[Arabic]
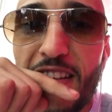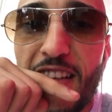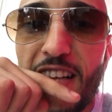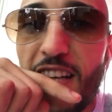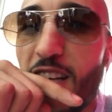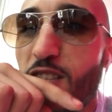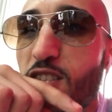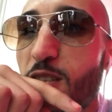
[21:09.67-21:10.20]

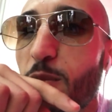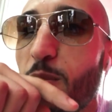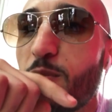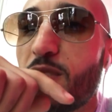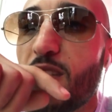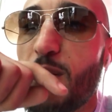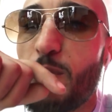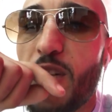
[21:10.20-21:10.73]
يلا الشباب
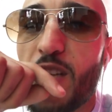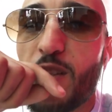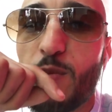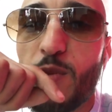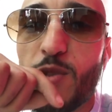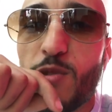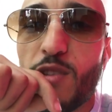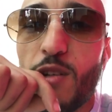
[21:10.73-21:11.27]
السلام
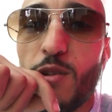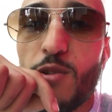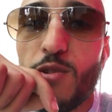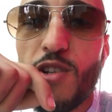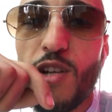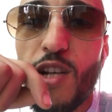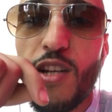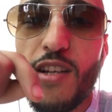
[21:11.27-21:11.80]
عليكم وتطلعوا
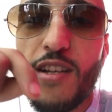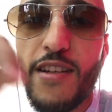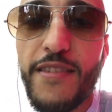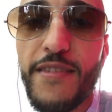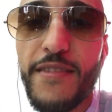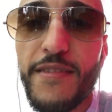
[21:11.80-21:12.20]
ان شاء الله